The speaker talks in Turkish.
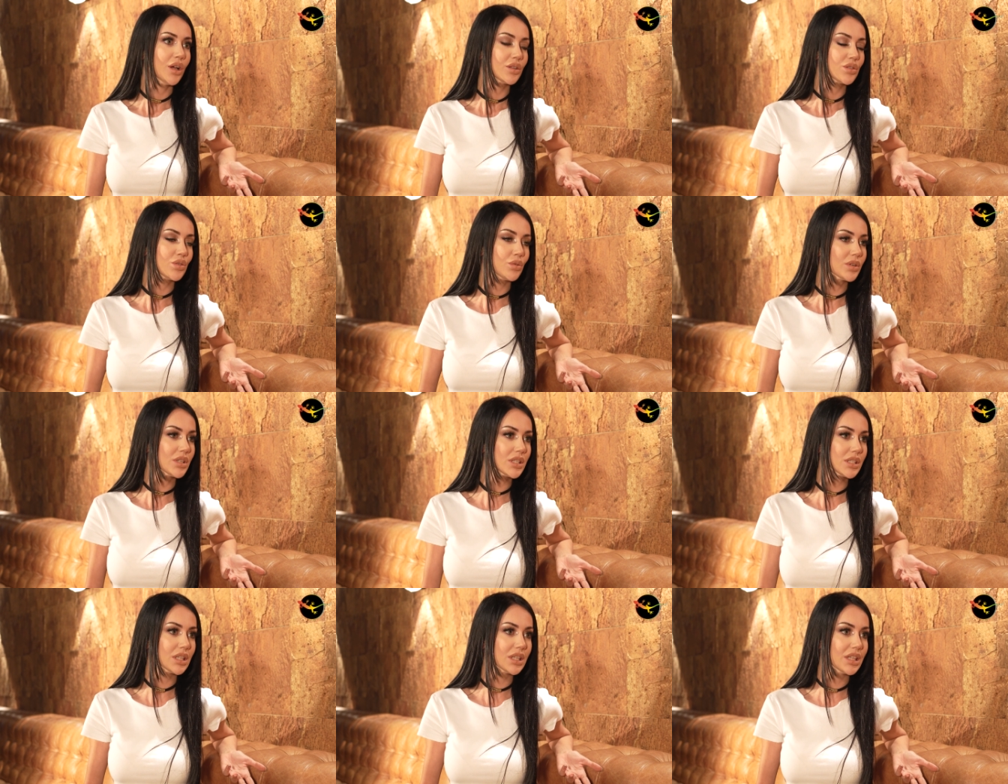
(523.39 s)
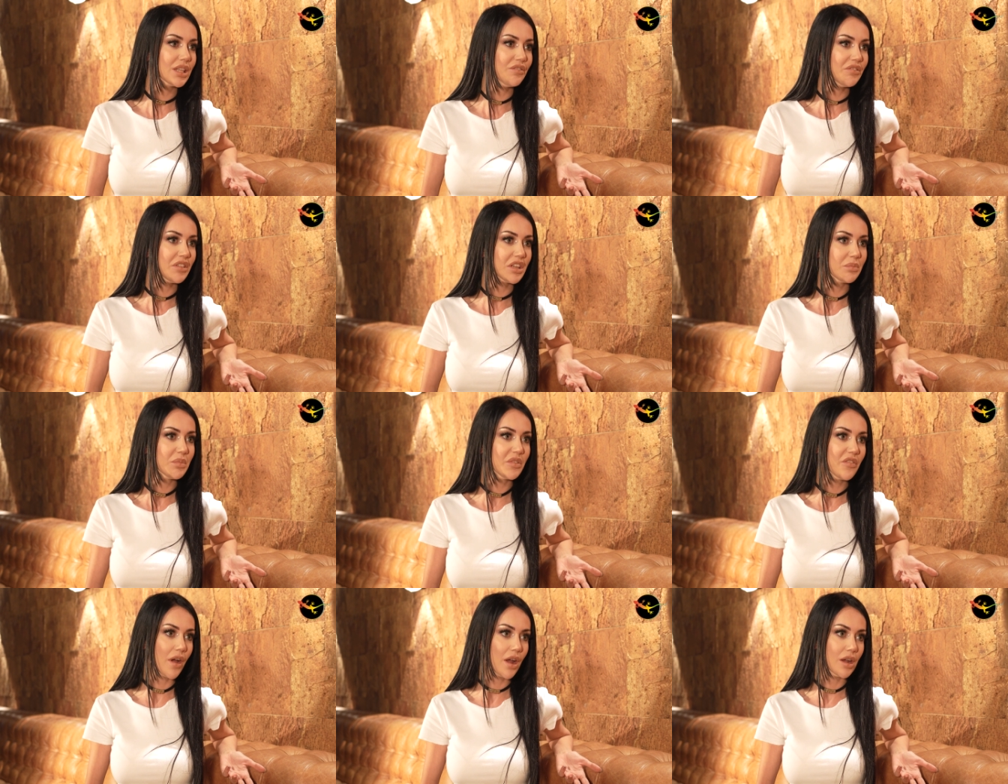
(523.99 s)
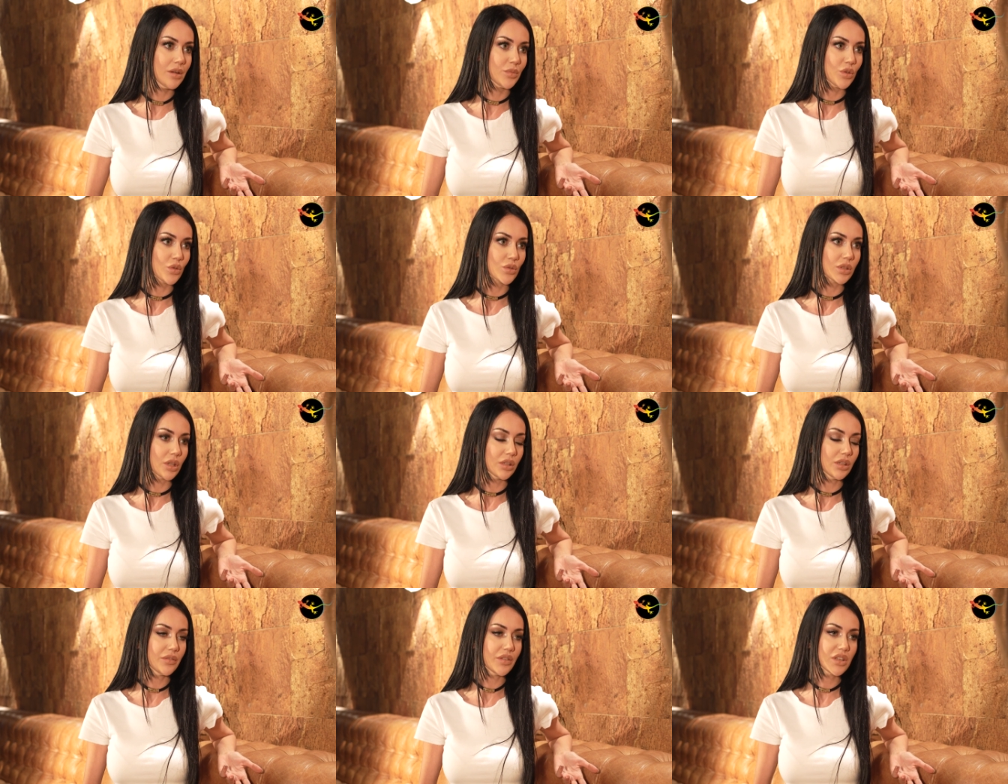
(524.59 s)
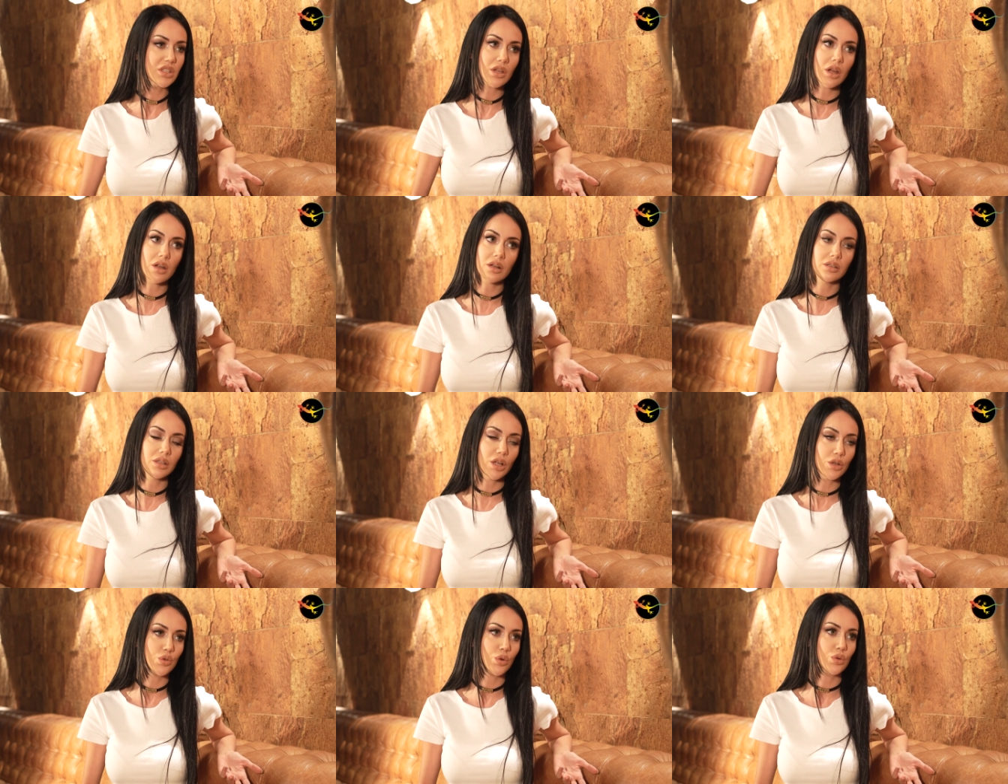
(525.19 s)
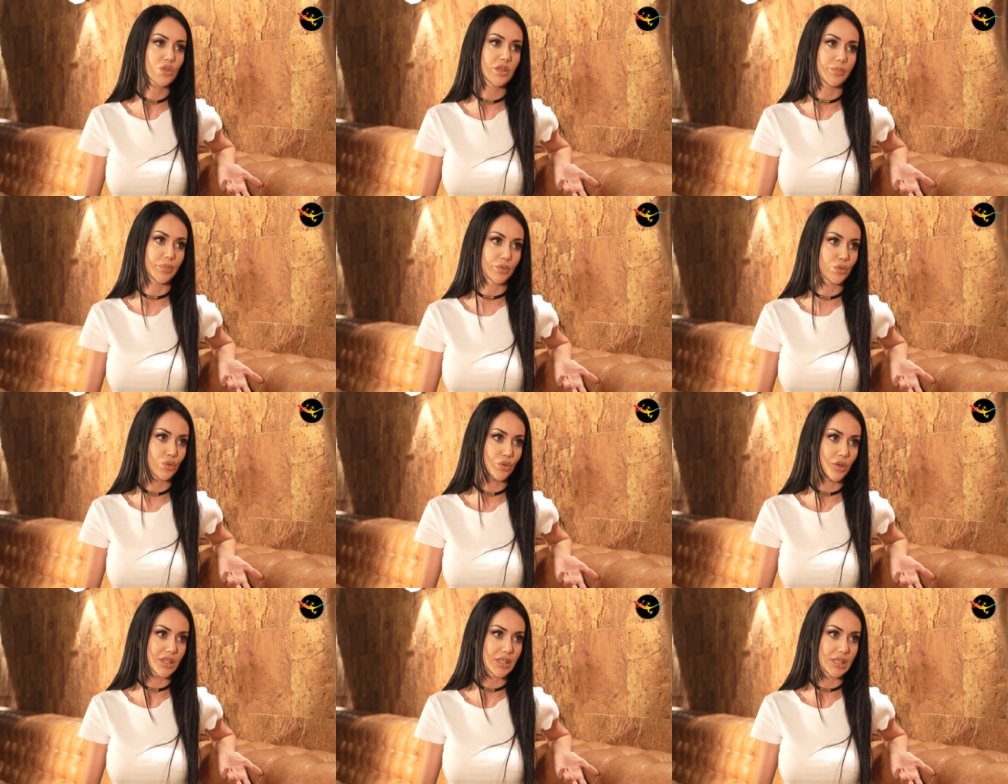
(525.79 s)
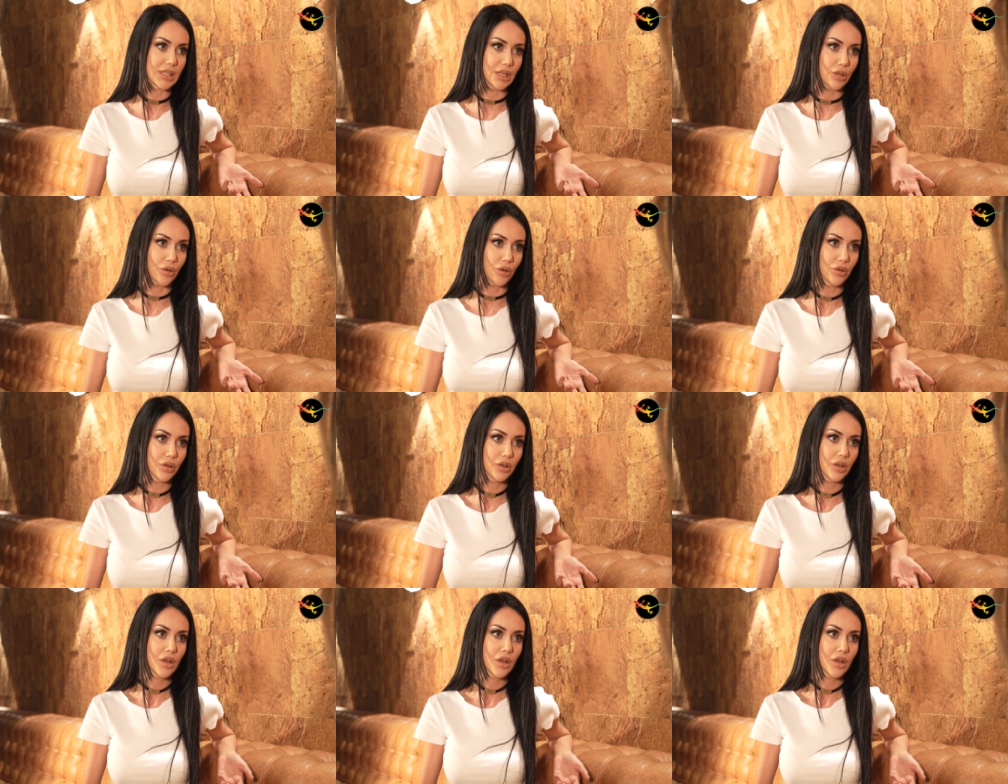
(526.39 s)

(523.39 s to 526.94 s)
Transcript: çok istediğin verimi vermiyor sana ve şarkılar çok çabuk tüketiliyor.